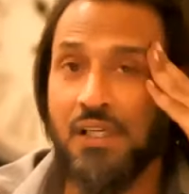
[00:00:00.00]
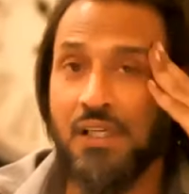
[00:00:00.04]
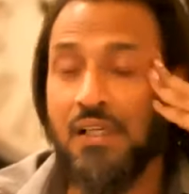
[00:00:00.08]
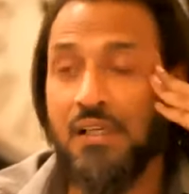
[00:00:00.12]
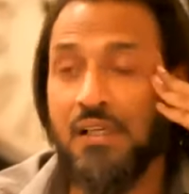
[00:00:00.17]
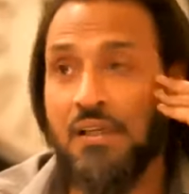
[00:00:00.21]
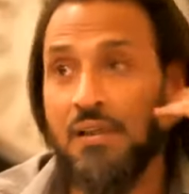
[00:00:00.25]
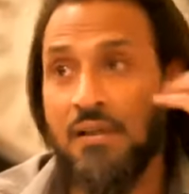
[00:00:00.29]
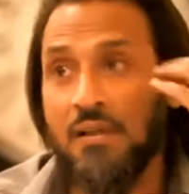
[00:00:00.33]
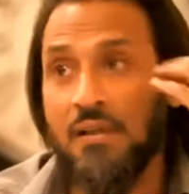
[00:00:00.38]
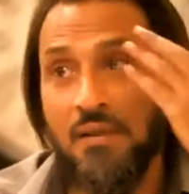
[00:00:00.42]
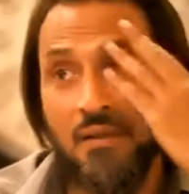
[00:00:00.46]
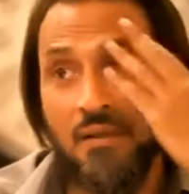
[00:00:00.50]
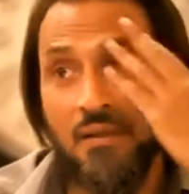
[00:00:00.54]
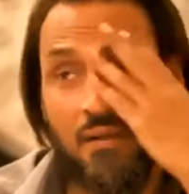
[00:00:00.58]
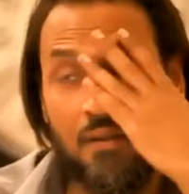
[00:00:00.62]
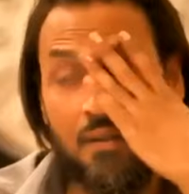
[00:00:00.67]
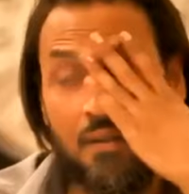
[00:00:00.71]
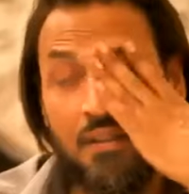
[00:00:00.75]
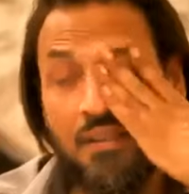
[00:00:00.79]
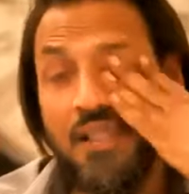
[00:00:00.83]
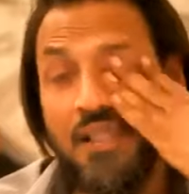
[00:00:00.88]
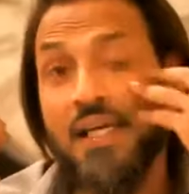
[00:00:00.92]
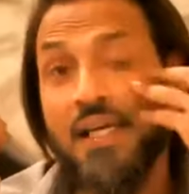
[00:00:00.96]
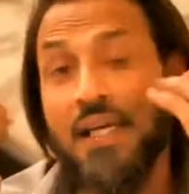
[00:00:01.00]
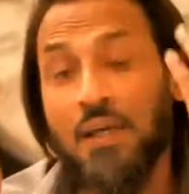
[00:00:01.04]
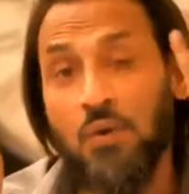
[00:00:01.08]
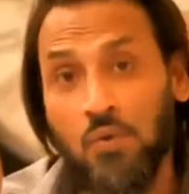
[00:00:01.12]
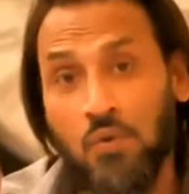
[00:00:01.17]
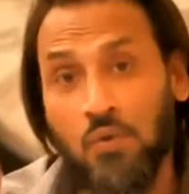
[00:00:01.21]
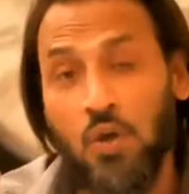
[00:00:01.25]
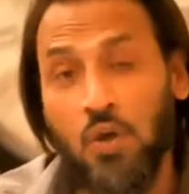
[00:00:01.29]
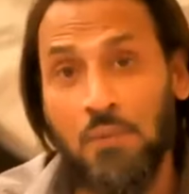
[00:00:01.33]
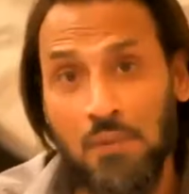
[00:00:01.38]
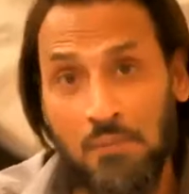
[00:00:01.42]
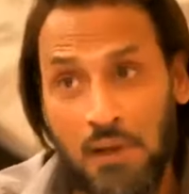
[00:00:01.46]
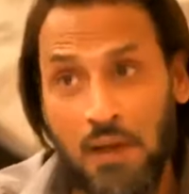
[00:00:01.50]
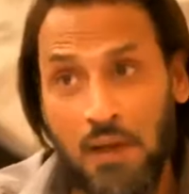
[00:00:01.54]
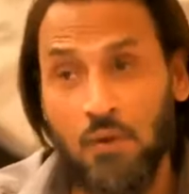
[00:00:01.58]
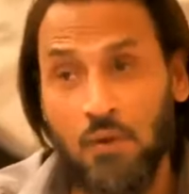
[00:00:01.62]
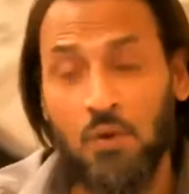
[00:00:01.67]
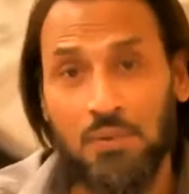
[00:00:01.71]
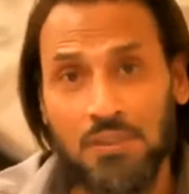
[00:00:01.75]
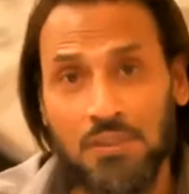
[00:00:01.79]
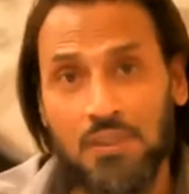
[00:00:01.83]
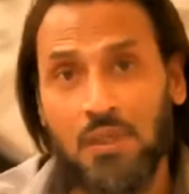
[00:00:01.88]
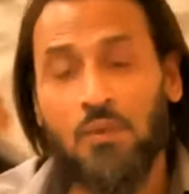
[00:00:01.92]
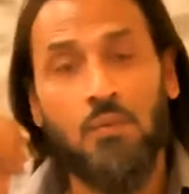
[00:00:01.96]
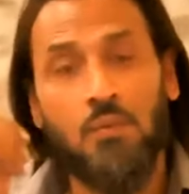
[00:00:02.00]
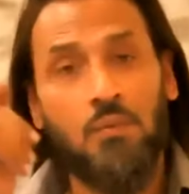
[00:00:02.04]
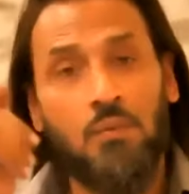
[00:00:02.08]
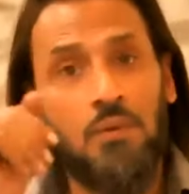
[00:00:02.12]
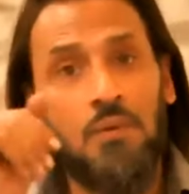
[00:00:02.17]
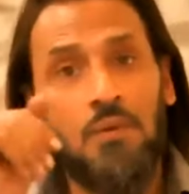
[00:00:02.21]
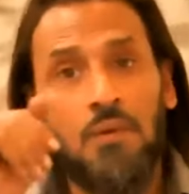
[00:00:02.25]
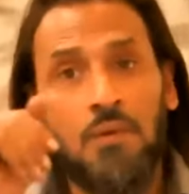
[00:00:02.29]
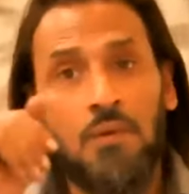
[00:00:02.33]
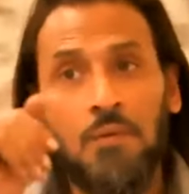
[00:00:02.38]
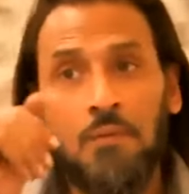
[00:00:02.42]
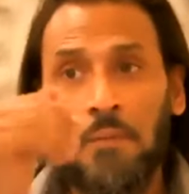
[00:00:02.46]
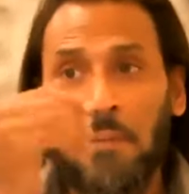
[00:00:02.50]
उनकी देखें उनको फिर मैं आपको बताऊं